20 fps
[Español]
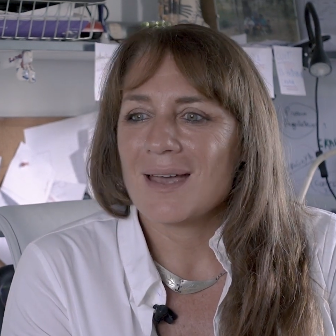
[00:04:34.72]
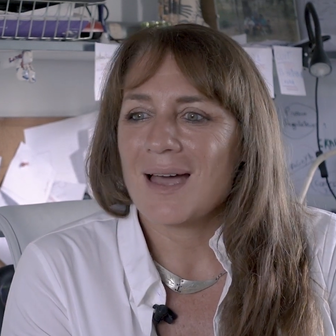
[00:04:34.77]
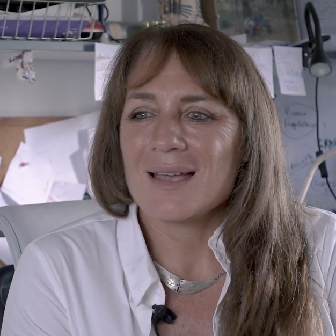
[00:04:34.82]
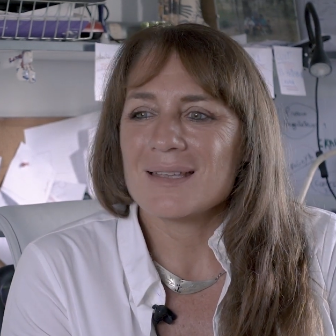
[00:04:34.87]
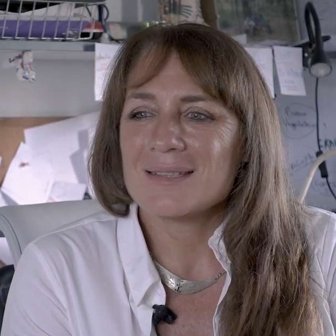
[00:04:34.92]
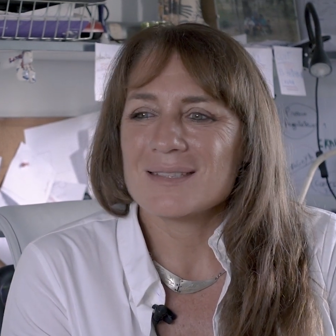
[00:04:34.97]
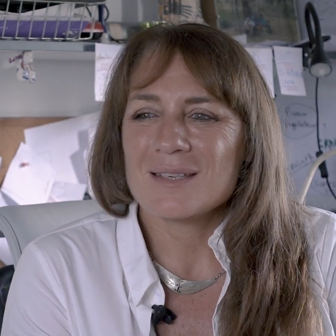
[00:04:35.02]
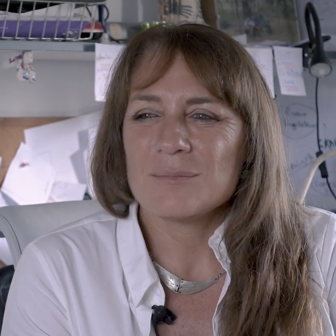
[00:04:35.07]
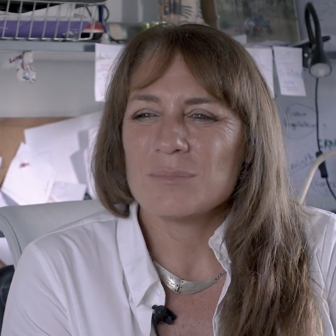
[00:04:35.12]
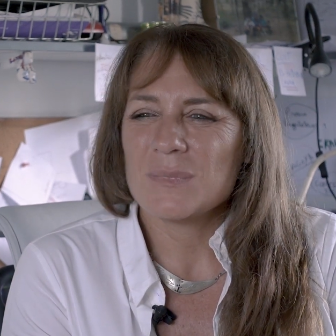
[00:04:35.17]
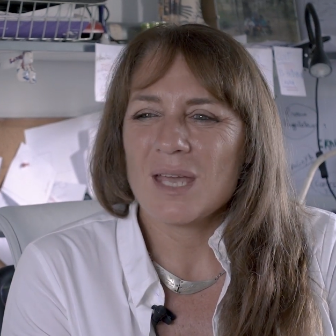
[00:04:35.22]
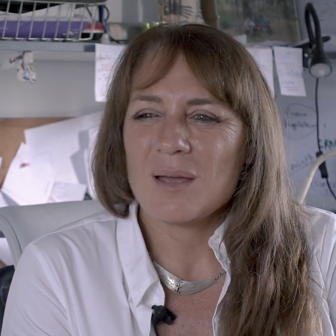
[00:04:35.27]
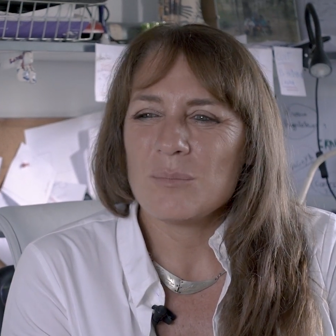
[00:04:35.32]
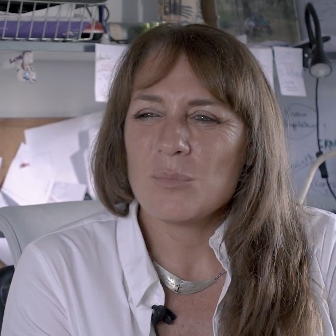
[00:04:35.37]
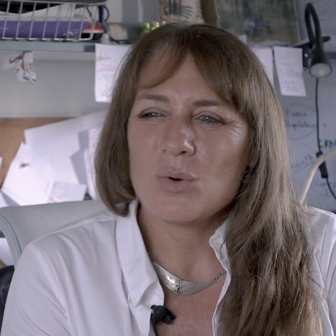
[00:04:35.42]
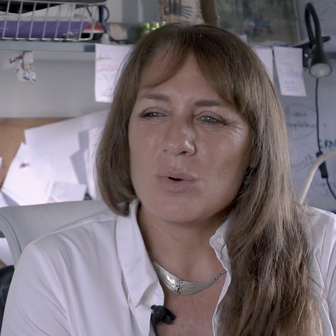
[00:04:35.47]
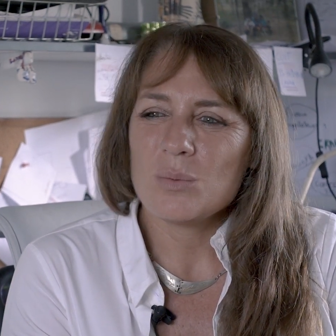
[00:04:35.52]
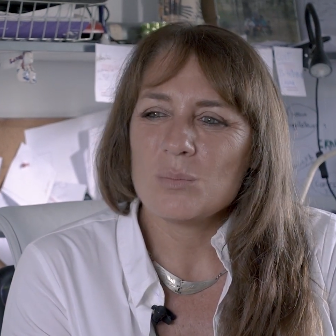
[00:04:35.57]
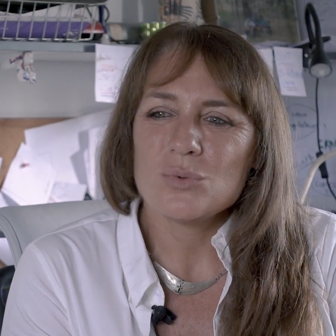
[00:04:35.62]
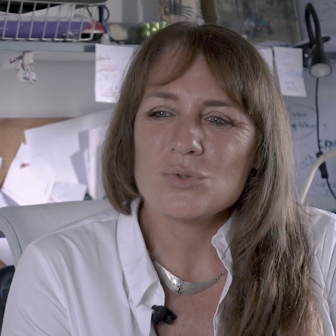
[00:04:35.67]

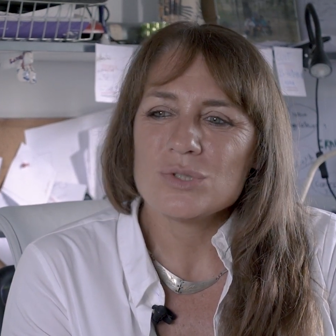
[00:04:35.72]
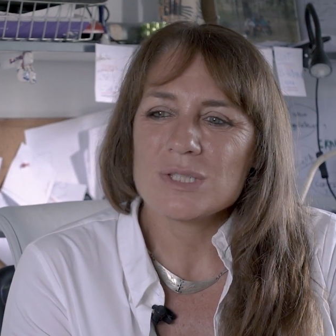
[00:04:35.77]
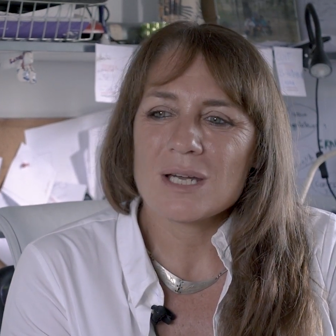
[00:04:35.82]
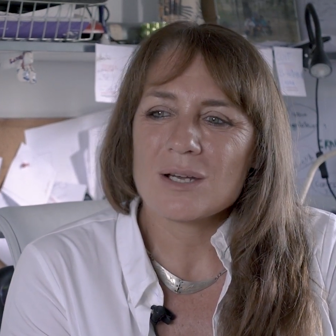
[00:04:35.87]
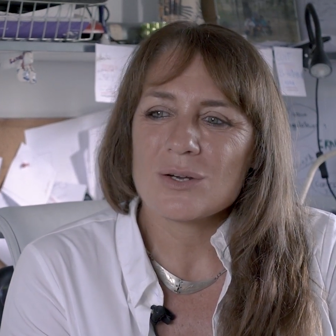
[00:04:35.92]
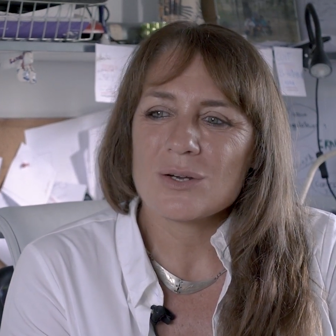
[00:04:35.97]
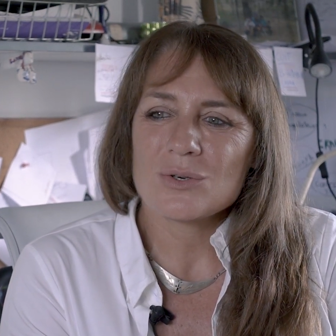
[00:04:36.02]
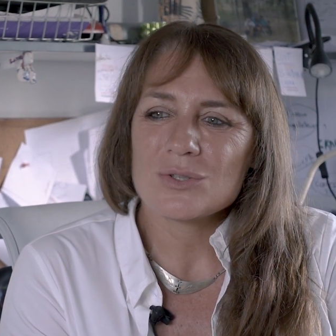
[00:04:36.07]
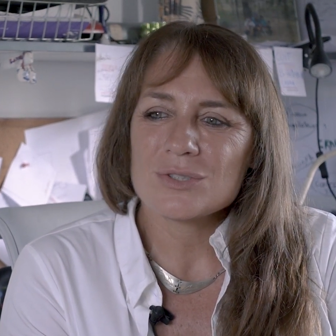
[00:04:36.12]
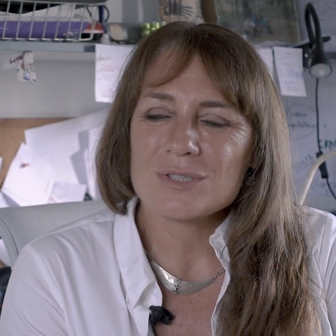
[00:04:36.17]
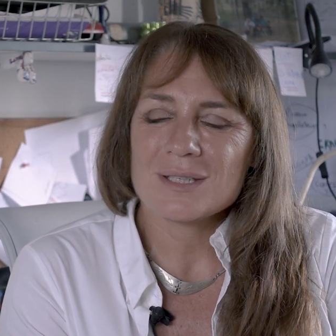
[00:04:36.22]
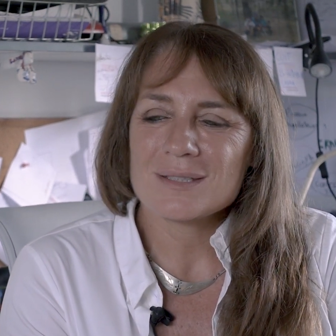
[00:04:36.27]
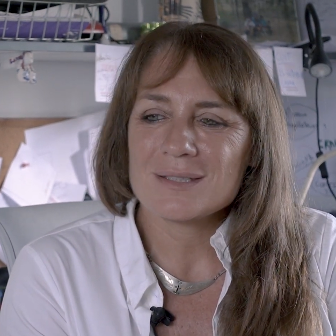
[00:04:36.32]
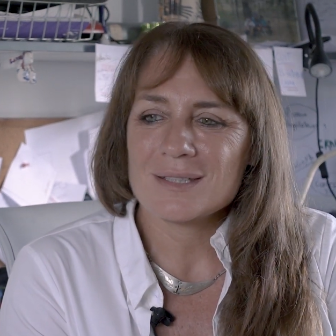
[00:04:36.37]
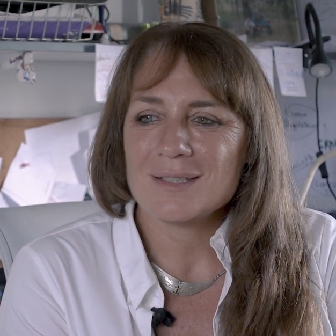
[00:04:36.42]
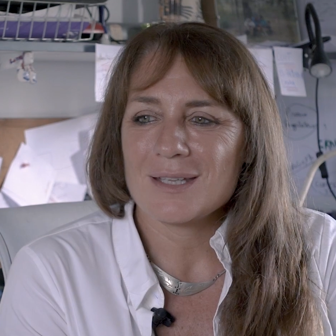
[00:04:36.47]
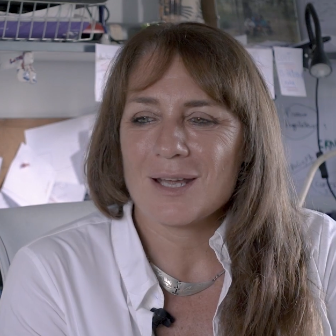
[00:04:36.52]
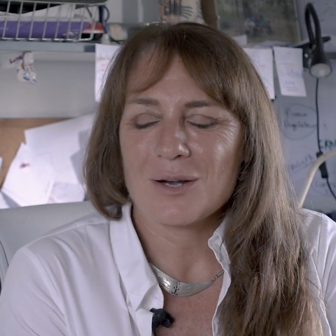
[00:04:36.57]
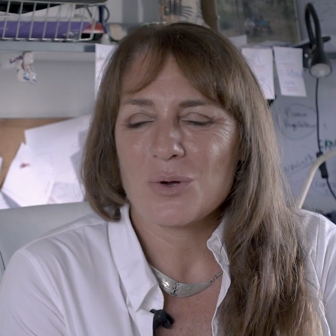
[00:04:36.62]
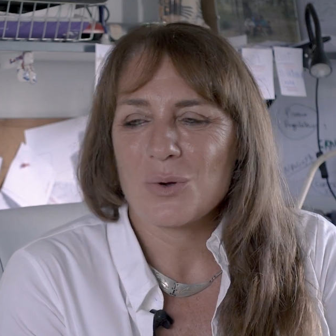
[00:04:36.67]
aceptamos muchas cosas
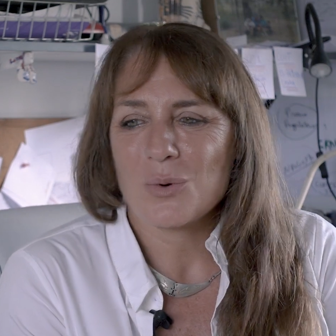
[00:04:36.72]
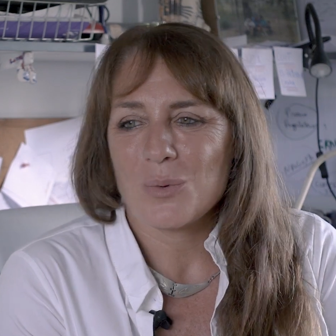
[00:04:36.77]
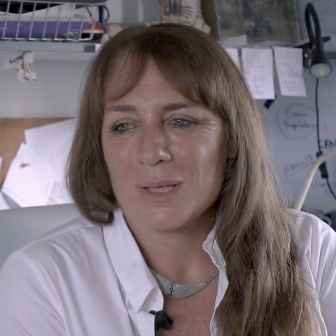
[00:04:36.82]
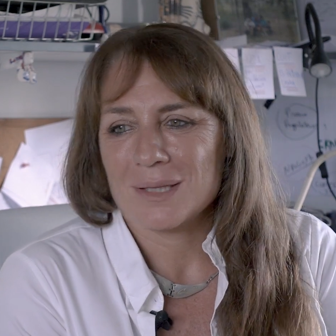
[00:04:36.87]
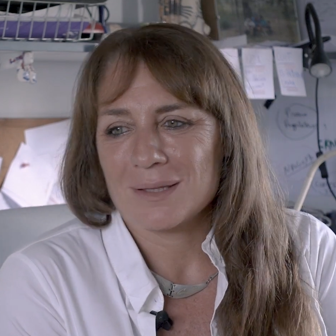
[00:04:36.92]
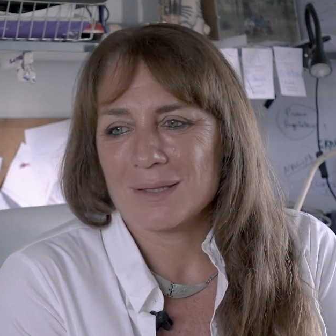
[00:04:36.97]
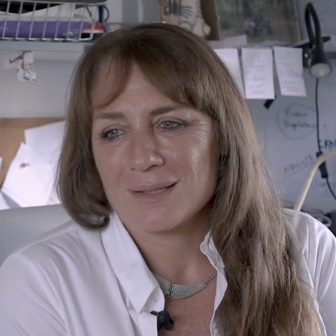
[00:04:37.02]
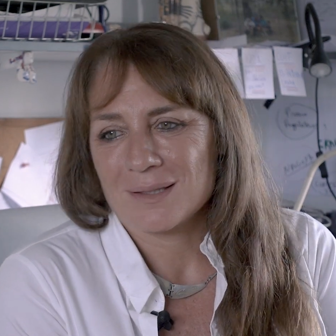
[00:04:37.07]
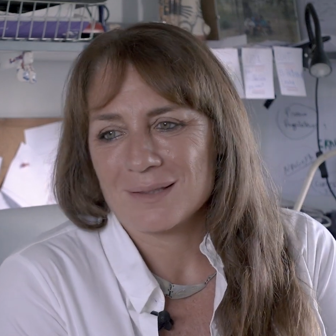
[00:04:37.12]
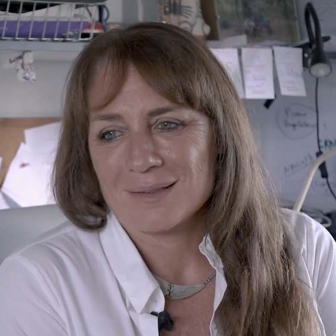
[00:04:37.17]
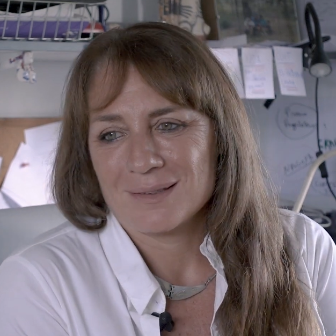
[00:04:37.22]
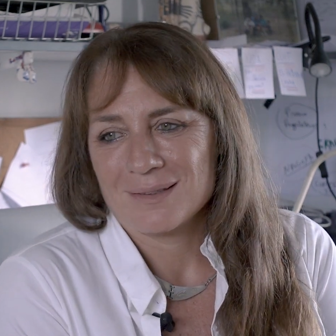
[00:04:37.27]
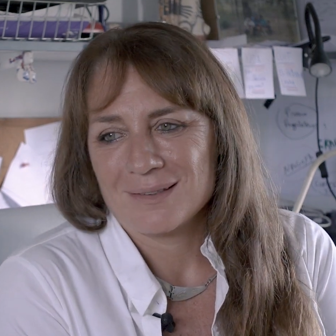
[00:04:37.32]
sin darnos cuenta.